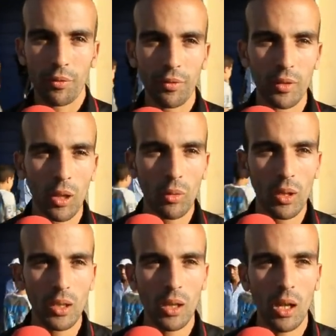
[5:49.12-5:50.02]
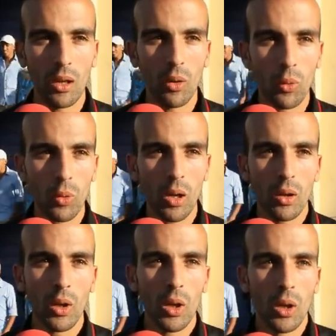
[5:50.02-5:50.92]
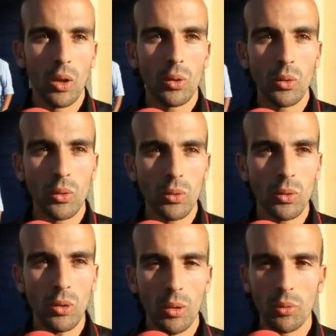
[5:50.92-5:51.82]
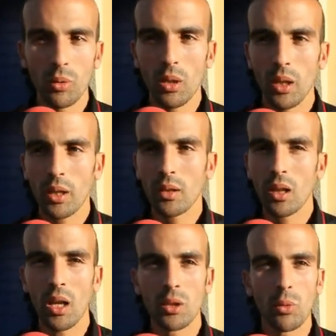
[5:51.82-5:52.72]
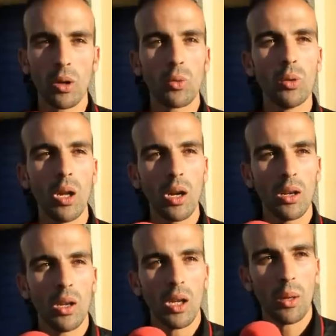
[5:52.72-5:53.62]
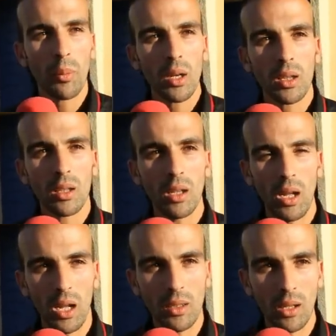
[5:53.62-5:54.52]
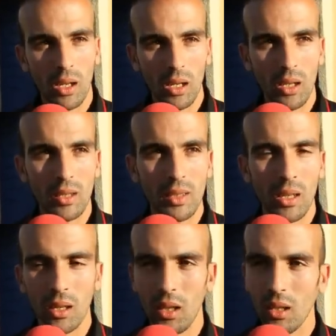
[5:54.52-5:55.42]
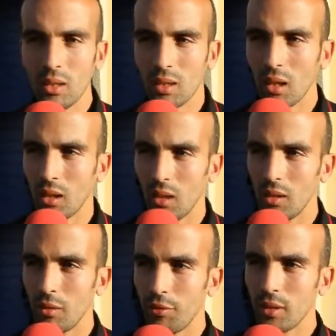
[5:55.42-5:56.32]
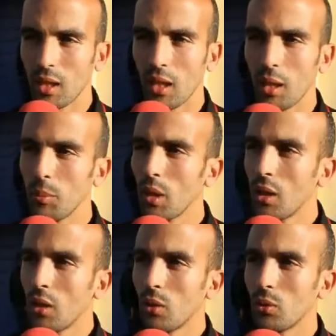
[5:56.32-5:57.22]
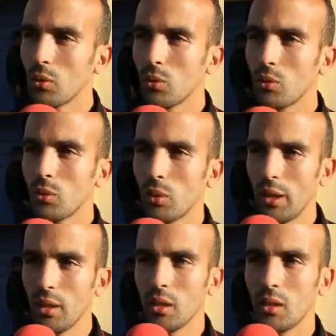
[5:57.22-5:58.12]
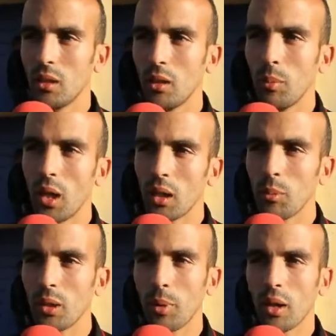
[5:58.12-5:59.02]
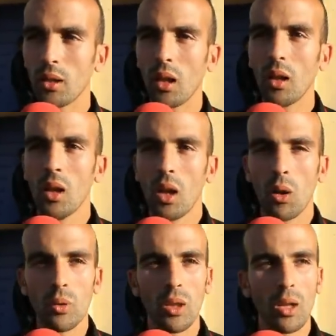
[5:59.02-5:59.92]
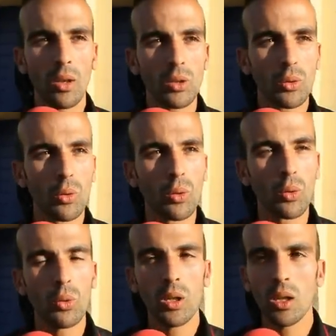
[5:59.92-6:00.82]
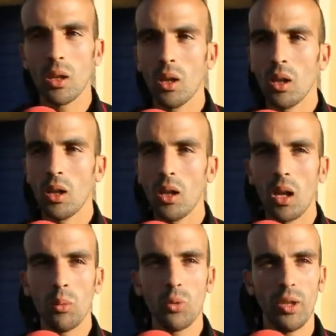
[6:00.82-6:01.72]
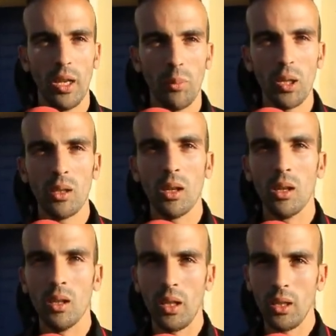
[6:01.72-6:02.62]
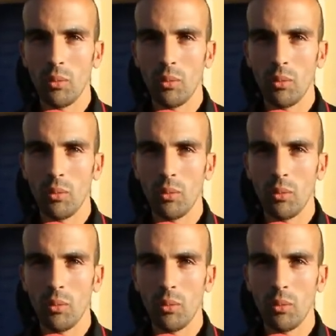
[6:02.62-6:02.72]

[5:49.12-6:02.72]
في الدوره ديالها الاولى والحمد لله كانت الاجواء كلها مرت على على في سلام ويعني آه، من هذا المنبر هذا اود ان اشكر كل آه، المدعمين آه، يعني